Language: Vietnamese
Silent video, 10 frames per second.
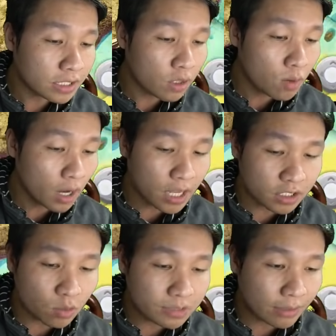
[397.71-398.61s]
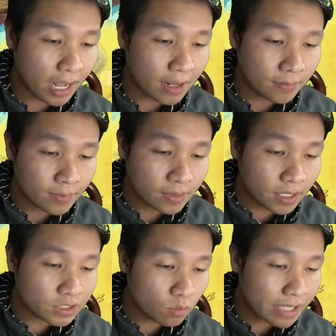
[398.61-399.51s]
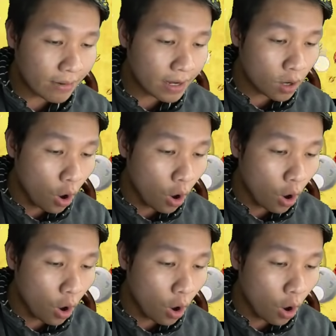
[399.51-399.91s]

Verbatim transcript: Cái súng rồi, giờ cái súng sao ta? Cái súng sao đây?